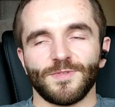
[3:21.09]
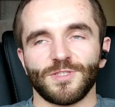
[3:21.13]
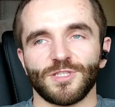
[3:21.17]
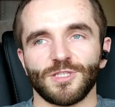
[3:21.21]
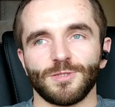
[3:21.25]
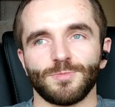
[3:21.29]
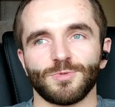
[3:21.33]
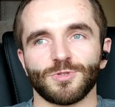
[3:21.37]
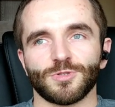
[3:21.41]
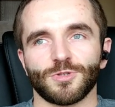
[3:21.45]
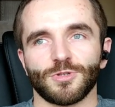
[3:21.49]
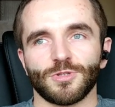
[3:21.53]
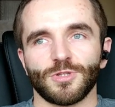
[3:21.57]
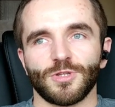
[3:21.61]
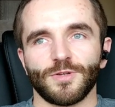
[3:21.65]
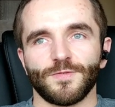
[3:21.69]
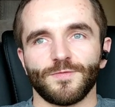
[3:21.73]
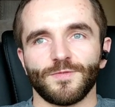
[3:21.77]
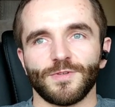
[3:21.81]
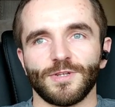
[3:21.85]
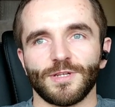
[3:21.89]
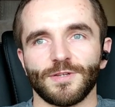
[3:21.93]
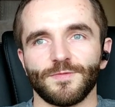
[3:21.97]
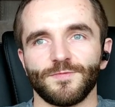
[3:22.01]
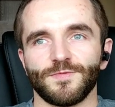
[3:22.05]
Czyli
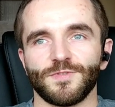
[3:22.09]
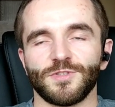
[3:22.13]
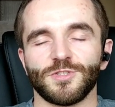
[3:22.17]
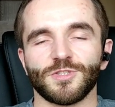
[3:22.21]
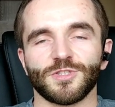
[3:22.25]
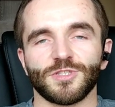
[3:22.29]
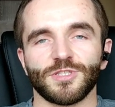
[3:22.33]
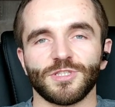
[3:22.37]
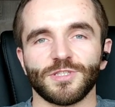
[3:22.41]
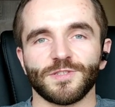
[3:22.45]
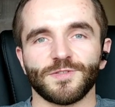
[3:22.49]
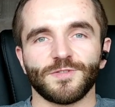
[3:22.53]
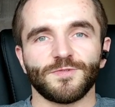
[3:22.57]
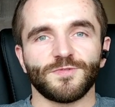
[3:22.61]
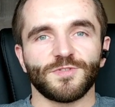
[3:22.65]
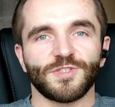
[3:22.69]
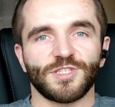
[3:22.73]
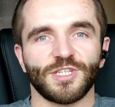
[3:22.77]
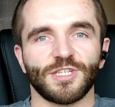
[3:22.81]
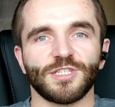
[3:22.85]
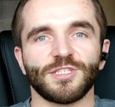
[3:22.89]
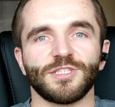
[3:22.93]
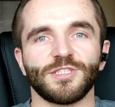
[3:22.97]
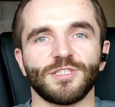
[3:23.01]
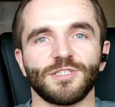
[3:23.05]
przykładowo, jak widzisz gdzieś w
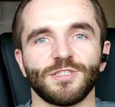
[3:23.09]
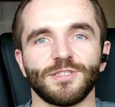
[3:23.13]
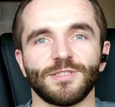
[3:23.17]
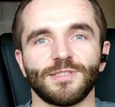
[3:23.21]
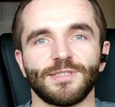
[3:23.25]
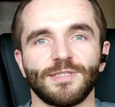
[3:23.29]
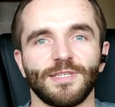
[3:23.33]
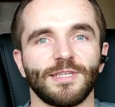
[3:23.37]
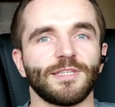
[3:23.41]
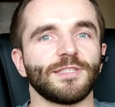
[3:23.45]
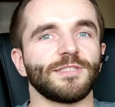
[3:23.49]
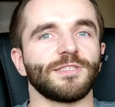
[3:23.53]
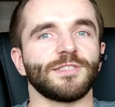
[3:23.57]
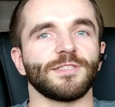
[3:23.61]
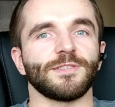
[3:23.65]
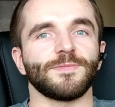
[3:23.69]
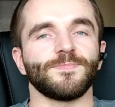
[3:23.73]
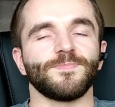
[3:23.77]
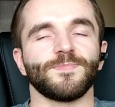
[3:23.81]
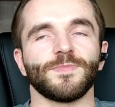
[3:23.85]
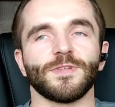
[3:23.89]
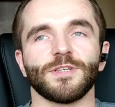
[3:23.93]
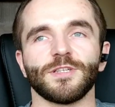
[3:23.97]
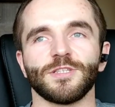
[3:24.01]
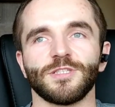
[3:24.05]
sieci zdjęcie,
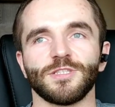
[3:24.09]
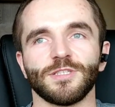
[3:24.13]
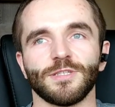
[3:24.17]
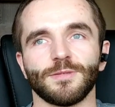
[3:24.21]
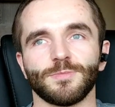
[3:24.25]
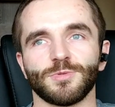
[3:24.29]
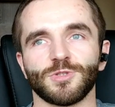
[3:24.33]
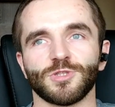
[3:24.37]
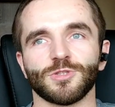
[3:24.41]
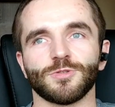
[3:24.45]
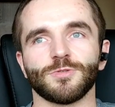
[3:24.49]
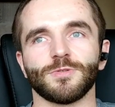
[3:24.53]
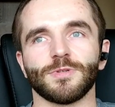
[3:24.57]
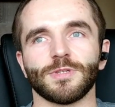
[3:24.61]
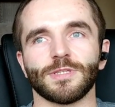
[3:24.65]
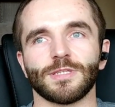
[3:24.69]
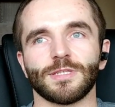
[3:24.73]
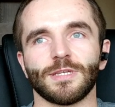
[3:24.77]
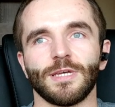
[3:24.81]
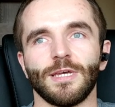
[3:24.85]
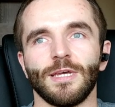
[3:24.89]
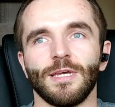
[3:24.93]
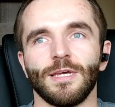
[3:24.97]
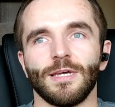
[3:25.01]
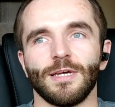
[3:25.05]
gdzie na
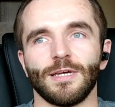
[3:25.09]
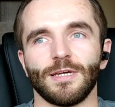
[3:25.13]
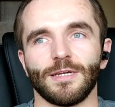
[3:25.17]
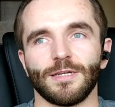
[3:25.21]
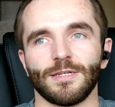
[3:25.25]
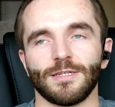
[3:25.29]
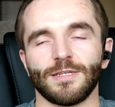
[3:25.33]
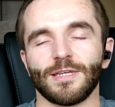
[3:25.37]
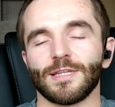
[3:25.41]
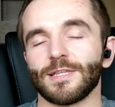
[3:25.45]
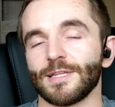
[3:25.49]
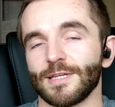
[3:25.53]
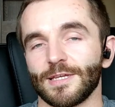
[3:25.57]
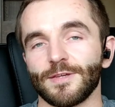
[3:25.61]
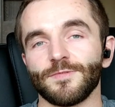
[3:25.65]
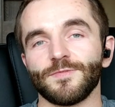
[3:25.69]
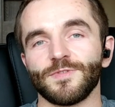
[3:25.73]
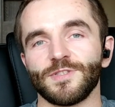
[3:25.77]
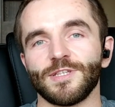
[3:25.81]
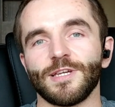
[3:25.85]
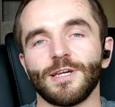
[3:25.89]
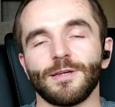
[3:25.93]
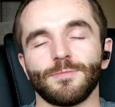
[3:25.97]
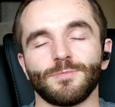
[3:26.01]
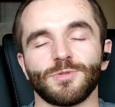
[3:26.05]
przykład, e, ja takie
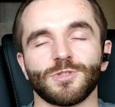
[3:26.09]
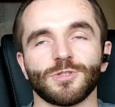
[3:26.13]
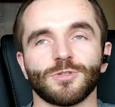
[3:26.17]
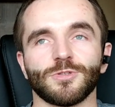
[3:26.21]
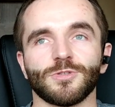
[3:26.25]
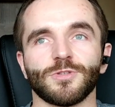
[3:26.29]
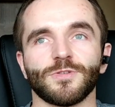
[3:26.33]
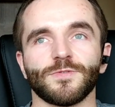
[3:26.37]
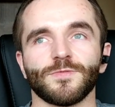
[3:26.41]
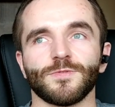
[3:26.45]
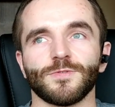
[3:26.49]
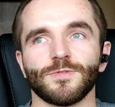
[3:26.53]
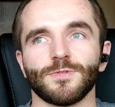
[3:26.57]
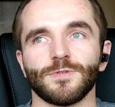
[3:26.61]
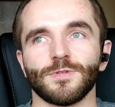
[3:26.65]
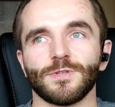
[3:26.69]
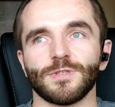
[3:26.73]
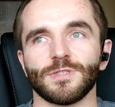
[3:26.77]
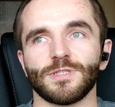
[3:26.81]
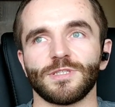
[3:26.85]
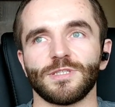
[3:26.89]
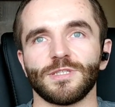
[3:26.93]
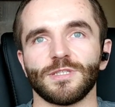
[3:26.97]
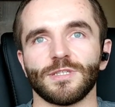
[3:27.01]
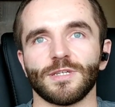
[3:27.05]
widziałem przykładowo,
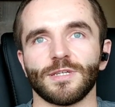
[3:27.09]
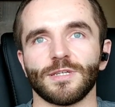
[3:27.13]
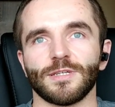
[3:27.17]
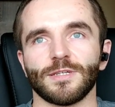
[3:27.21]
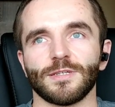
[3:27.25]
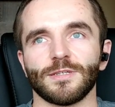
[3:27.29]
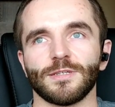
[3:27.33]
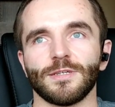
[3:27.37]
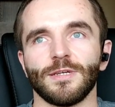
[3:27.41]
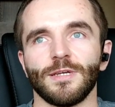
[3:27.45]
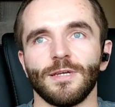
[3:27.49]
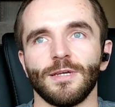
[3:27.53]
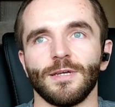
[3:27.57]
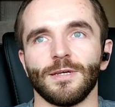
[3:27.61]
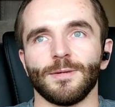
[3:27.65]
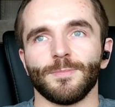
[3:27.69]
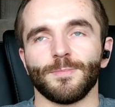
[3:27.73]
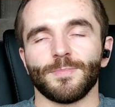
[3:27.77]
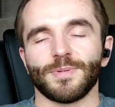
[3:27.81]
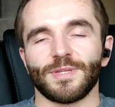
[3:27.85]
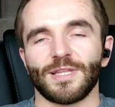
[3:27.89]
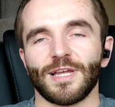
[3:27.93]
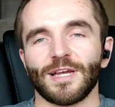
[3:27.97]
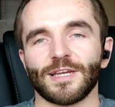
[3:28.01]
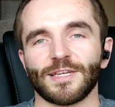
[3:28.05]
gdzie
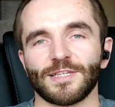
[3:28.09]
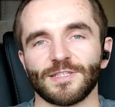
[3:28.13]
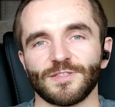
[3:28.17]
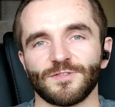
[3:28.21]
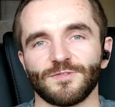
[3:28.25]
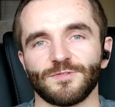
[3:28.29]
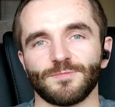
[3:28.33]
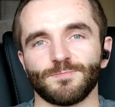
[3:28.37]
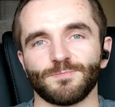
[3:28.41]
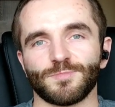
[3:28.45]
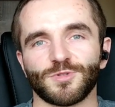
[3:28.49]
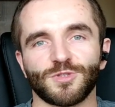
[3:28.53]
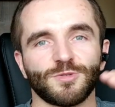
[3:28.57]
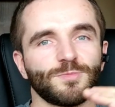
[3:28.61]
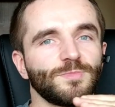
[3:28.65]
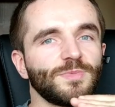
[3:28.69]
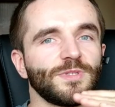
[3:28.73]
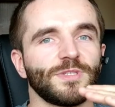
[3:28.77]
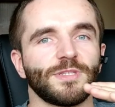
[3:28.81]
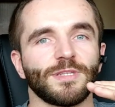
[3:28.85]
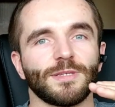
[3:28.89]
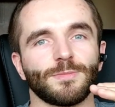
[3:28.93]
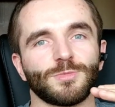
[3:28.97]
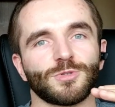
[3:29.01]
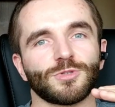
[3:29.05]
ptak jest
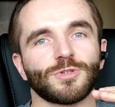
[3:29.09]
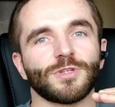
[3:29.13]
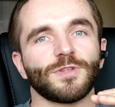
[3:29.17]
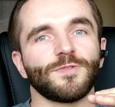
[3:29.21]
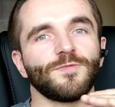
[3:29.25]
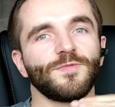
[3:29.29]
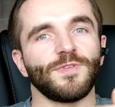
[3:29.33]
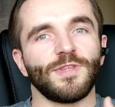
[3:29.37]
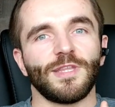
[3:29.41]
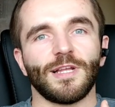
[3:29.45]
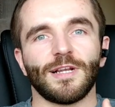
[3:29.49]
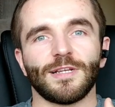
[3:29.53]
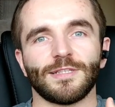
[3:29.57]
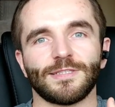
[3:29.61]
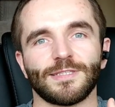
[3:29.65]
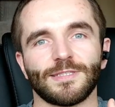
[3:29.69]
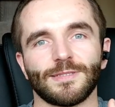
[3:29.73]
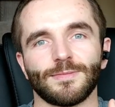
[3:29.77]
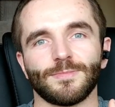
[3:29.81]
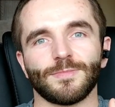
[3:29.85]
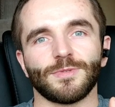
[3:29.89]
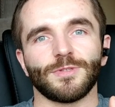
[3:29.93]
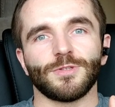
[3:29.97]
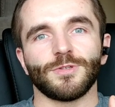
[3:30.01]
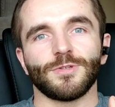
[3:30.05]
przybity na przykład
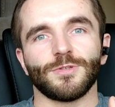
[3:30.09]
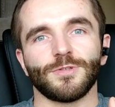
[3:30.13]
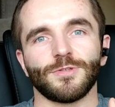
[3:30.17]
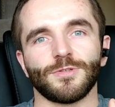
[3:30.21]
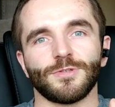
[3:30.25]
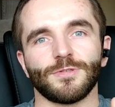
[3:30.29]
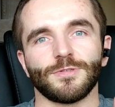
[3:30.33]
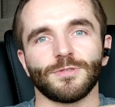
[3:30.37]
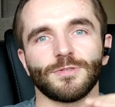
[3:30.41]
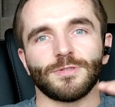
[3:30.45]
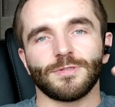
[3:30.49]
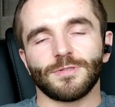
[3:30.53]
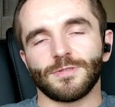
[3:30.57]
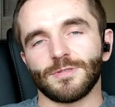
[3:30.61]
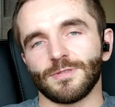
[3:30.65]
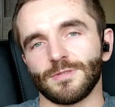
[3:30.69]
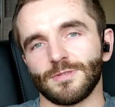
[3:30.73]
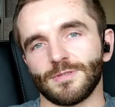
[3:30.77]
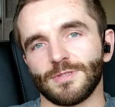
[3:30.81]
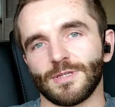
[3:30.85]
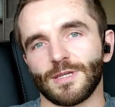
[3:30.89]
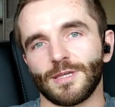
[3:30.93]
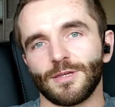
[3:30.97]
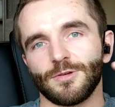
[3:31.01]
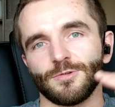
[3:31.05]
widelcem do
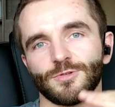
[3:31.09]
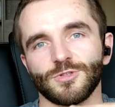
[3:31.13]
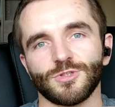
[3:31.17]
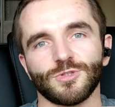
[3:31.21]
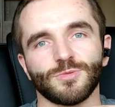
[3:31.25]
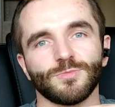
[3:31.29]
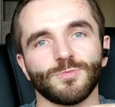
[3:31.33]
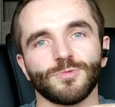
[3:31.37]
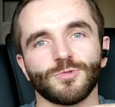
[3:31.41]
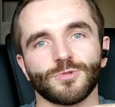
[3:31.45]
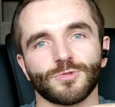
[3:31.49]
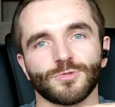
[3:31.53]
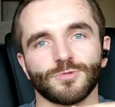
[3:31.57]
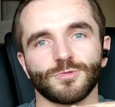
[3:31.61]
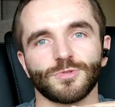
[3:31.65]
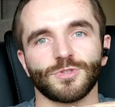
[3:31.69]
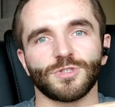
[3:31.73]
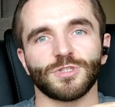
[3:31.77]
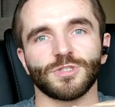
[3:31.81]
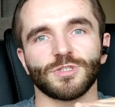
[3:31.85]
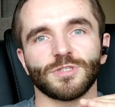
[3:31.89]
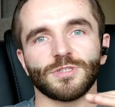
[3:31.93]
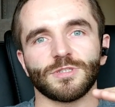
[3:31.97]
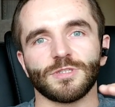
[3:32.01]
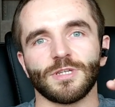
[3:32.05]
e, jakiegoś muru
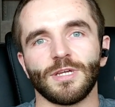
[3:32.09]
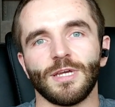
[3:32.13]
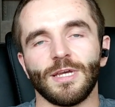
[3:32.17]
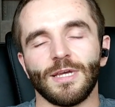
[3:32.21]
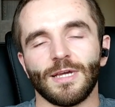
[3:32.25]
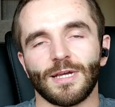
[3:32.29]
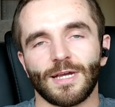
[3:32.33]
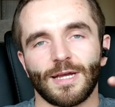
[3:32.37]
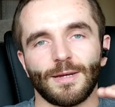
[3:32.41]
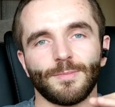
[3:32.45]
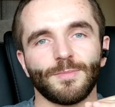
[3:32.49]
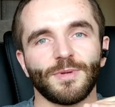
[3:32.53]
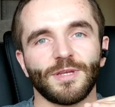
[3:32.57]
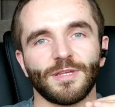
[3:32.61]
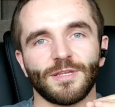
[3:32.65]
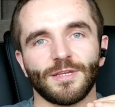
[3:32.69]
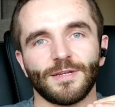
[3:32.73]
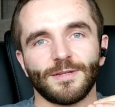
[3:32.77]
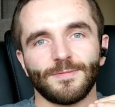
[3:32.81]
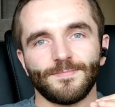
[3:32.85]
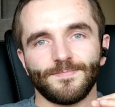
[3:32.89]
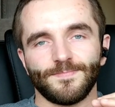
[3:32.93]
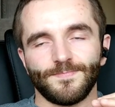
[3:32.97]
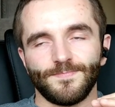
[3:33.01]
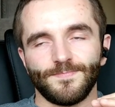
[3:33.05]
czy kamienia,